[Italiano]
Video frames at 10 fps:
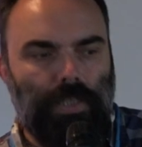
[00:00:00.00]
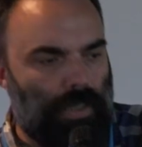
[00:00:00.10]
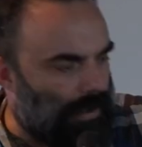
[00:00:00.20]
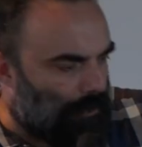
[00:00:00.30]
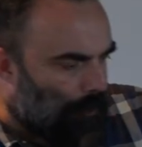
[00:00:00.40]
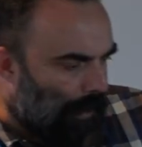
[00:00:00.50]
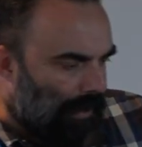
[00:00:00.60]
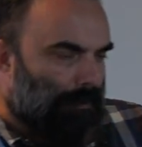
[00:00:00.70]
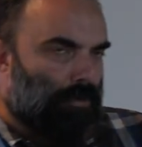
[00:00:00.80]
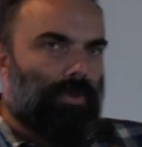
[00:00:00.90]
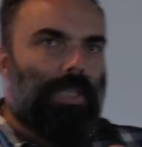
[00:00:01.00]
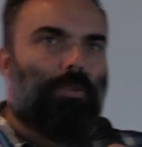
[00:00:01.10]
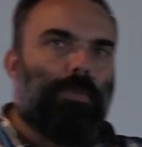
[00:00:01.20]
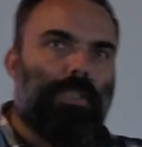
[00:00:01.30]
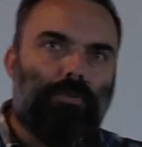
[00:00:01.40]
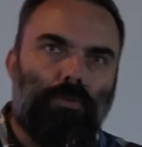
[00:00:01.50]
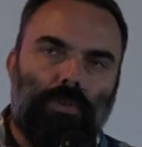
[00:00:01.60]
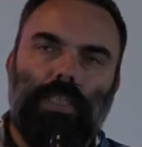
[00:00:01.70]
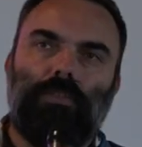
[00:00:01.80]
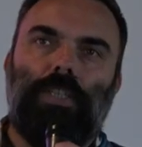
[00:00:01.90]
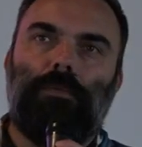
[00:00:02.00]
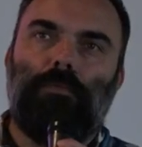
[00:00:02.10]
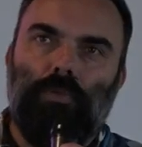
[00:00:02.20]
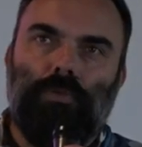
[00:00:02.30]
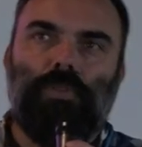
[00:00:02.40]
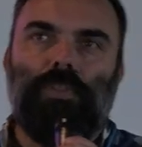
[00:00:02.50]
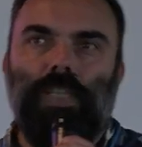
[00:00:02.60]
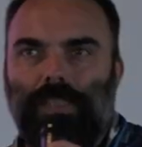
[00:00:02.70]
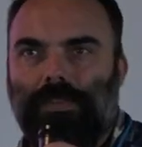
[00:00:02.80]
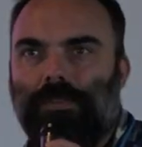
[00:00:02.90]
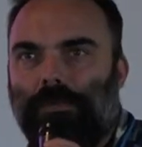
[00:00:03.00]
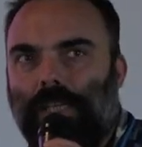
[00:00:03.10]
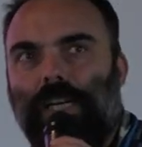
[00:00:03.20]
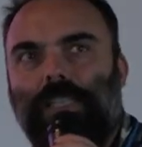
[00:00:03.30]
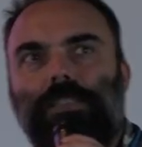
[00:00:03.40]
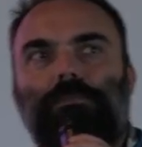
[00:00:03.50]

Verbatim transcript: E adesso parleremo di un argomento che non è molto sexy magari,